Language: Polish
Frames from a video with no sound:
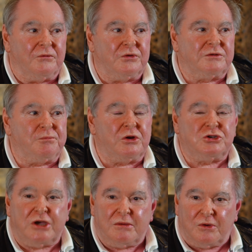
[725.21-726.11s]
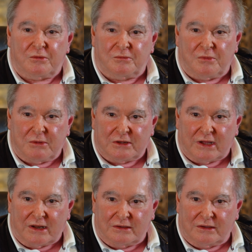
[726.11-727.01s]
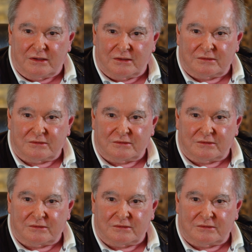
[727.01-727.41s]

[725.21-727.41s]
Więc poleciałem momentalnie.